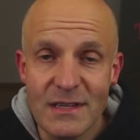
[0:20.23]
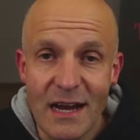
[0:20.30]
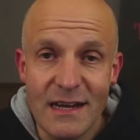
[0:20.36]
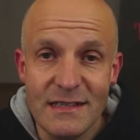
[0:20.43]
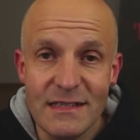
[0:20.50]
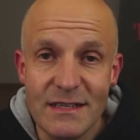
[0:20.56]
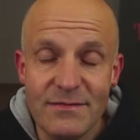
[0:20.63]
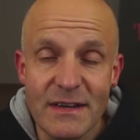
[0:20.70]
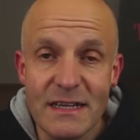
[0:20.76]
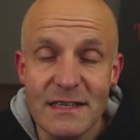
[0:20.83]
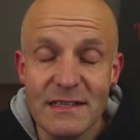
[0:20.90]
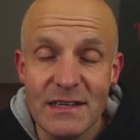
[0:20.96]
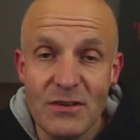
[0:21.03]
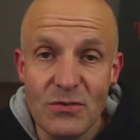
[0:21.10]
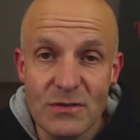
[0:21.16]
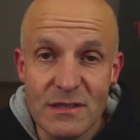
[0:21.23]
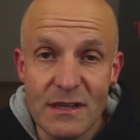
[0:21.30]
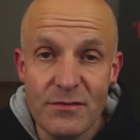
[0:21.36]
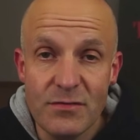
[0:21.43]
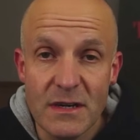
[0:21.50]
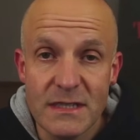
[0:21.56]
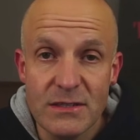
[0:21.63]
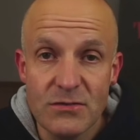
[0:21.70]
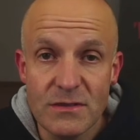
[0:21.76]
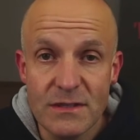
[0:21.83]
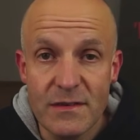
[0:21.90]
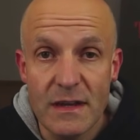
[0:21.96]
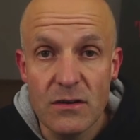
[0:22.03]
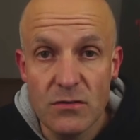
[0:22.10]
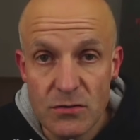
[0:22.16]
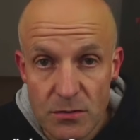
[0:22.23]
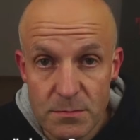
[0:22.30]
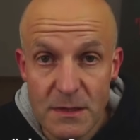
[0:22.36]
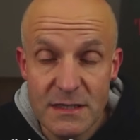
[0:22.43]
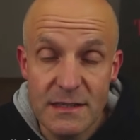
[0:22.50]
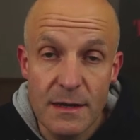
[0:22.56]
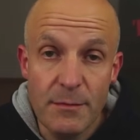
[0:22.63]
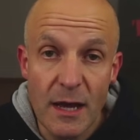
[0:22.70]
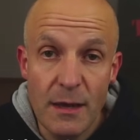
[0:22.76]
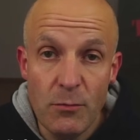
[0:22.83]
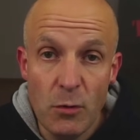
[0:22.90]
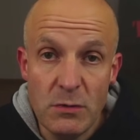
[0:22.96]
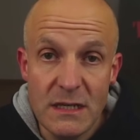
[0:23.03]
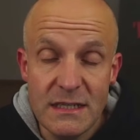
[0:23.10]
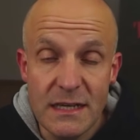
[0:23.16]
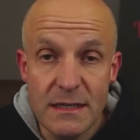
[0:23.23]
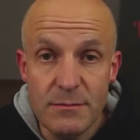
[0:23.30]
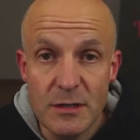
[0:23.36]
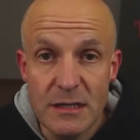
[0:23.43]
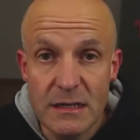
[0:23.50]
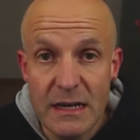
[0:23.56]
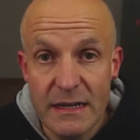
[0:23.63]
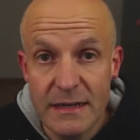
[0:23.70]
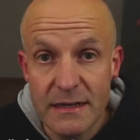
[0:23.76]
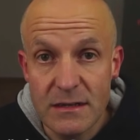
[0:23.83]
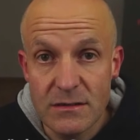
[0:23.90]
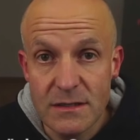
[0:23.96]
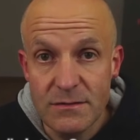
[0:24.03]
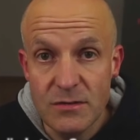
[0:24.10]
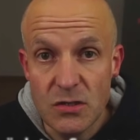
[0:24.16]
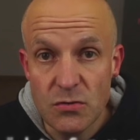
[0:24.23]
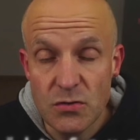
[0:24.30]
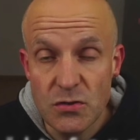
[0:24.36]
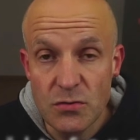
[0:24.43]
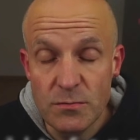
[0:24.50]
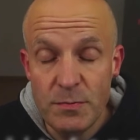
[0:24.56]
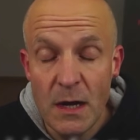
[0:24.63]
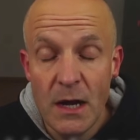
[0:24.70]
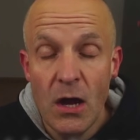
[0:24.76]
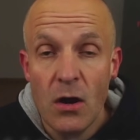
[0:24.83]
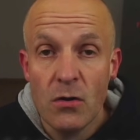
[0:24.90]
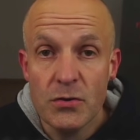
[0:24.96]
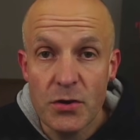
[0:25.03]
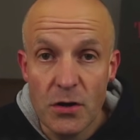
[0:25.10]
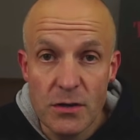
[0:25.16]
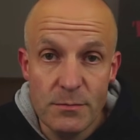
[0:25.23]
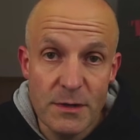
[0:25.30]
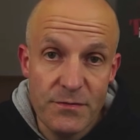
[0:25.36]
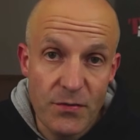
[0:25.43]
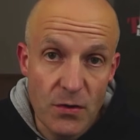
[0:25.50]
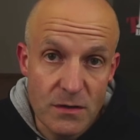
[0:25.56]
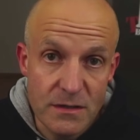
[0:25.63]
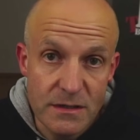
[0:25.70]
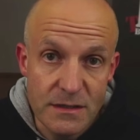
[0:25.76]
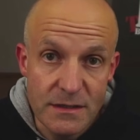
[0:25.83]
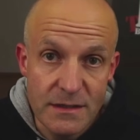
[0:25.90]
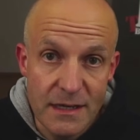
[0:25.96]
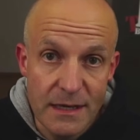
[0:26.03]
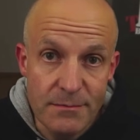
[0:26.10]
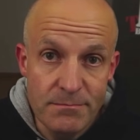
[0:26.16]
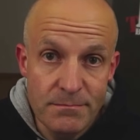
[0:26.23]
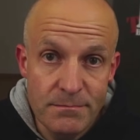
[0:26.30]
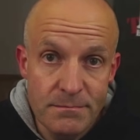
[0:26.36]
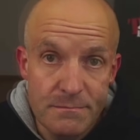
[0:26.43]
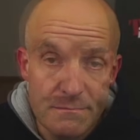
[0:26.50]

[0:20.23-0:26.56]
der einzig wirklich seriösen Informationsquelle rund um das Thema E-Mobilität im Internet inklusive YouTube und heute mit folgenden Themen.